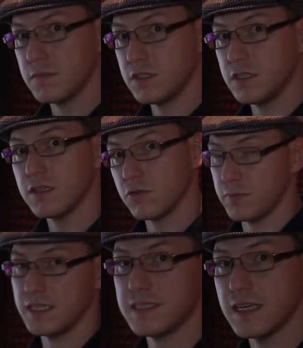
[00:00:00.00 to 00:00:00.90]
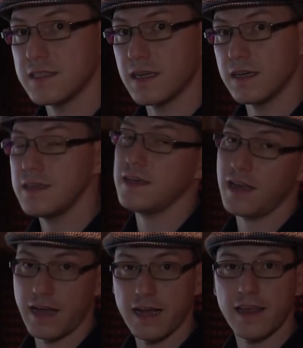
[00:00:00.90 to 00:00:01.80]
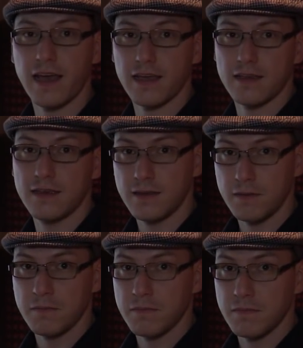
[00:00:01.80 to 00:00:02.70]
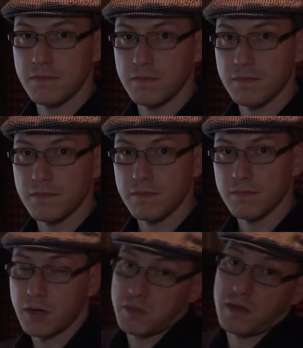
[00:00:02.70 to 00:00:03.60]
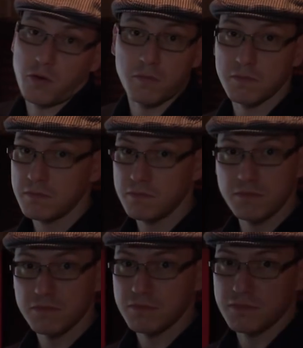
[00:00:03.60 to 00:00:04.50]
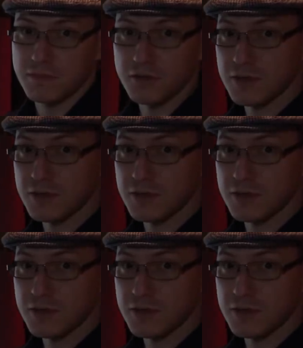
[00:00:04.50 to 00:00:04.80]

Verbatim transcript: de luminescência e ele é HDR. Para mim tá bom. Eu